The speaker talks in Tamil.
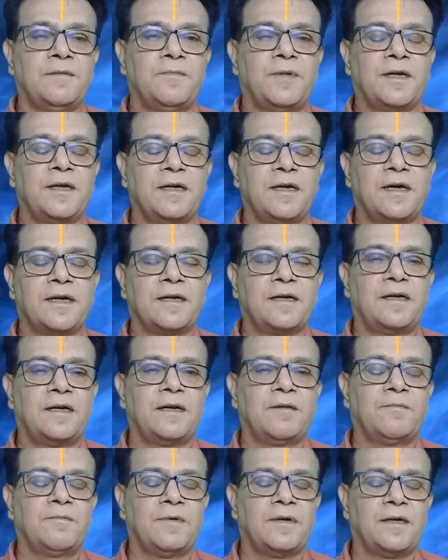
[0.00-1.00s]

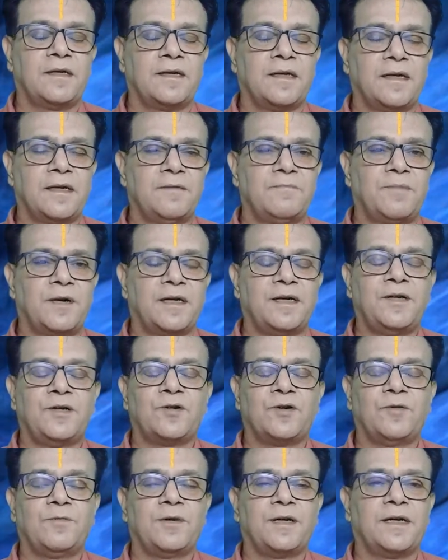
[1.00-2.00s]
பரிகாரங்கள் அதெல்லாம்
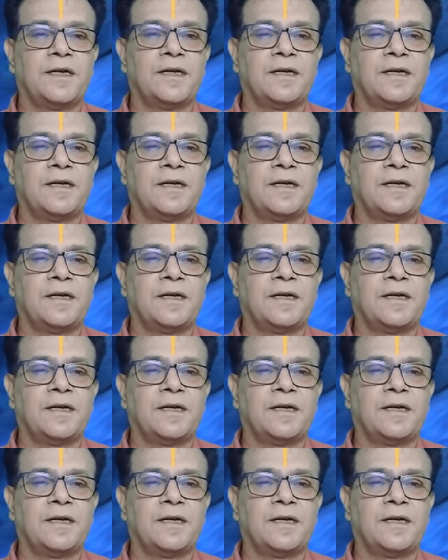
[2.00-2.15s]
பண்ணிட்டோமே